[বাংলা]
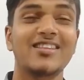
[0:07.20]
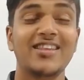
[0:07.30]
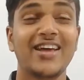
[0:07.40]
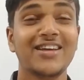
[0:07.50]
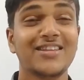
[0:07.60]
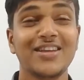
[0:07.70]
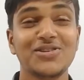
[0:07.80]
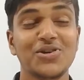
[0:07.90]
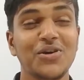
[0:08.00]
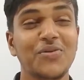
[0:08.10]
দেখতে
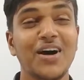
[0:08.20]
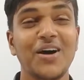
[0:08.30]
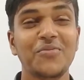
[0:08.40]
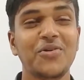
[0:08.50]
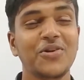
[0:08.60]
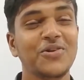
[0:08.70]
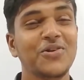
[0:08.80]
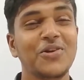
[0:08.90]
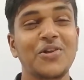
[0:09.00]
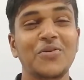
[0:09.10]
শোভা
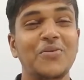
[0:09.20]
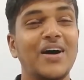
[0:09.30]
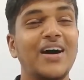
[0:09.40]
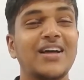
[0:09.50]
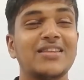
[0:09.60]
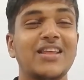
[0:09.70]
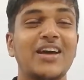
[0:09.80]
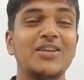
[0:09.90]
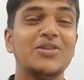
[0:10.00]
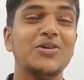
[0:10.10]
লোভা
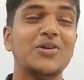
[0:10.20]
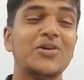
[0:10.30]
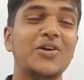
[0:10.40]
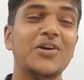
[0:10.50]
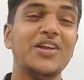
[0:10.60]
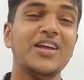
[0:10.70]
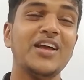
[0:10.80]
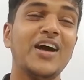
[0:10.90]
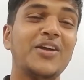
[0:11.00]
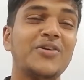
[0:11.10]
তাই তো করি
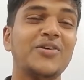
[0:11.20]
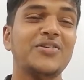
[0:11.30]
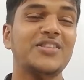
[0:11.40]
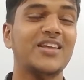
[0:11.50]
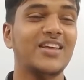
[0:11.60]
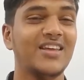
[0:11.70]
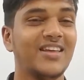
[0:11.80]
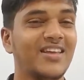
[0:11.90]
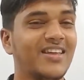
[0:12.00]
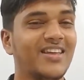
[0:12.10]
আরতি
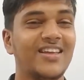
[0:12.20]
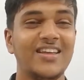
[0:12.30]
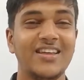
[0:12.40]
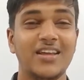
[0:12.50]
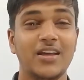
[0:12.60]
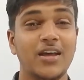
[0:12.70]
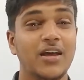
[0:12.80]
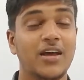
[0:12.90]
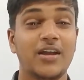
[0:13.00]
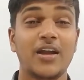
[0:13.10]

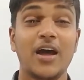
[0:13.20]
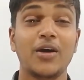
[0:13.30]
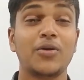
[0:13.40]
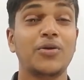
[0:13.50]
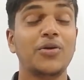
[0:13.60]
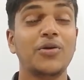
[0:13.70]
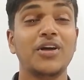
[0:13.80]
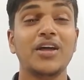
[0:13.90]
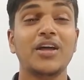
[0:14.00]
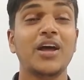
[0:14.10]
রাখো
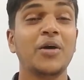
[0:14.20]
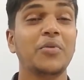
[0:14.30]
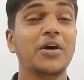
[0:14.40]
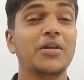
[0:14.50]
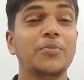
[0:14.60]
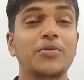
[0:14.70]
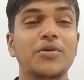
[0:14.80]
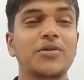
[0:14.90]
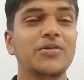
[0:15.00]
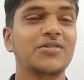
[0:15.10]
হে আমার
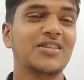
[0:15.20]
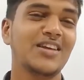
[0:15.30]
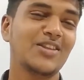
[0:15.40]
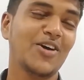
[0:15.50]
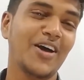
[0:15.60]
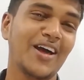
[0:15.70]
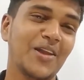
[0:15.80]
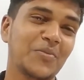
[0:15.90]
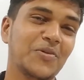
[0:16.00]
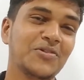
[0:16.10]
প্রণতি
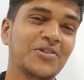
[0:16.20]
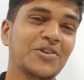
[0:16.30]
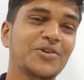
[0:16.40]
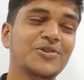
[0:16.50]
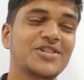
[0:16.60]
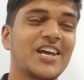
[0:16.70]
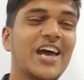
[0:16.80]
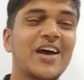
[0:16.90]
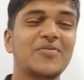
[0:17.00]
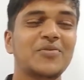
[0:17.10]
দয়াল বন্ধু
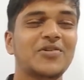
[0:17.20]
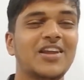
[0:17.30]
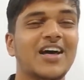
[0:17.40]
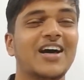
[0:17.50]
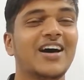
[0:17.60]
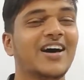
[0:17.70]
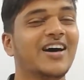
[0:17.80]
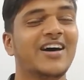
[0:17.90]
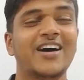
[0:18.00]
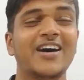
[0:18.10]

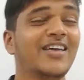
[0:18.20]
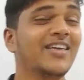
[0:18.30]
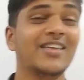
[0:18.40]
শ্যামলাই